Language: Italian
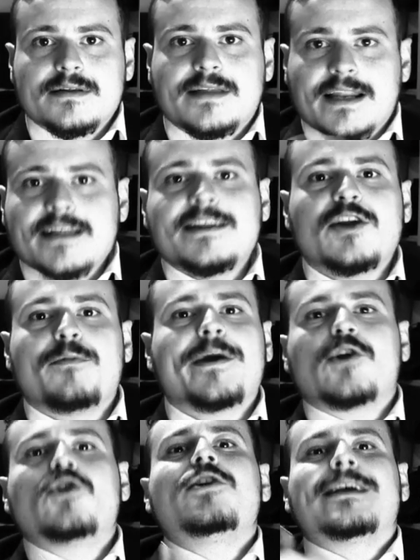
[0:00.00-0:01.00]
Tarantino
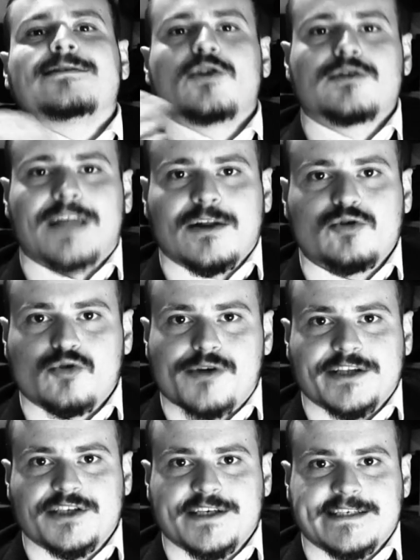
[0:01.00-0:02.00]
però non è soltanto un
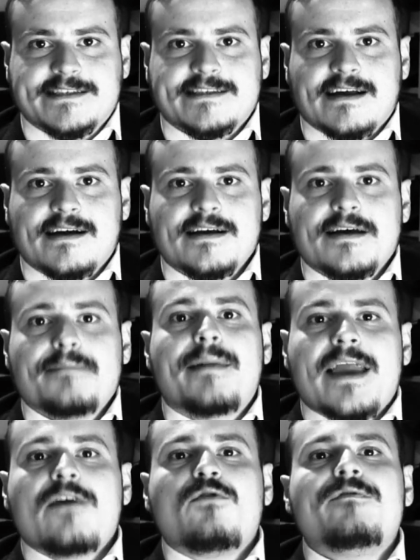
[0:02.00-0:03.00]
regista,
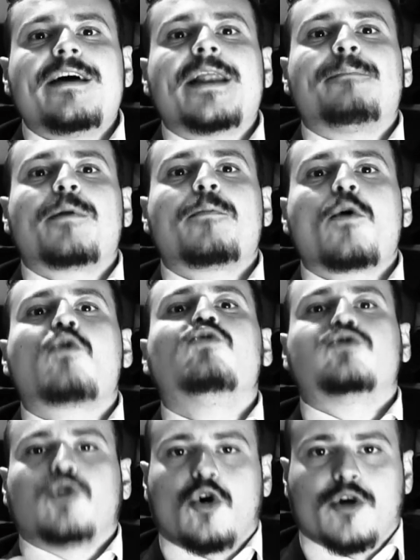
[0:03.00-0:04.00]
ma è un vero e proprio
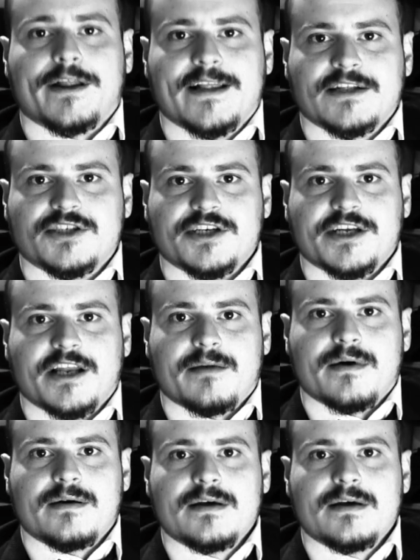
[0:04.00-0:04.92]
cultore del cinema